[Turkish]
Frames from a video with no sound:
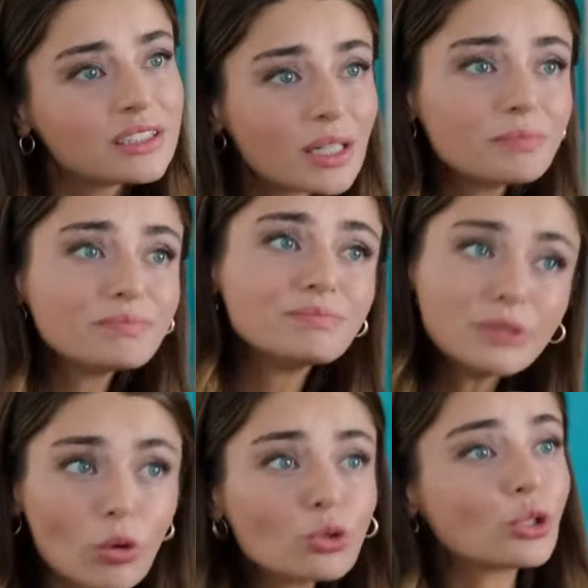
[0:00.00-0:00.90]
Ya
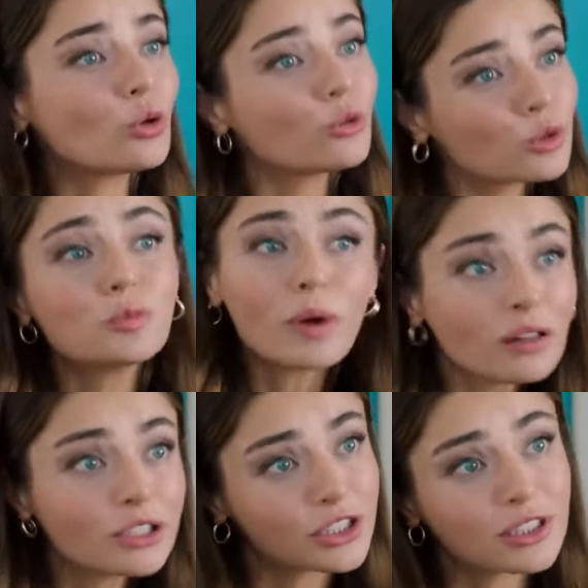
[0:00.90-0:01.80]
bir orta yol bulup
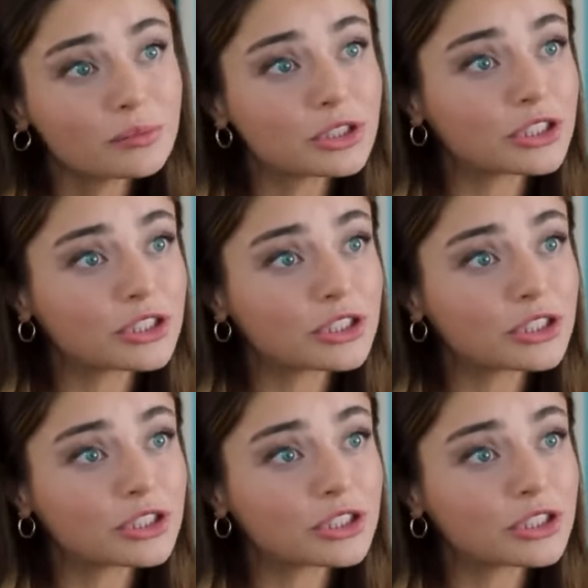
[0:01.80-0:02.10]
anlaşalım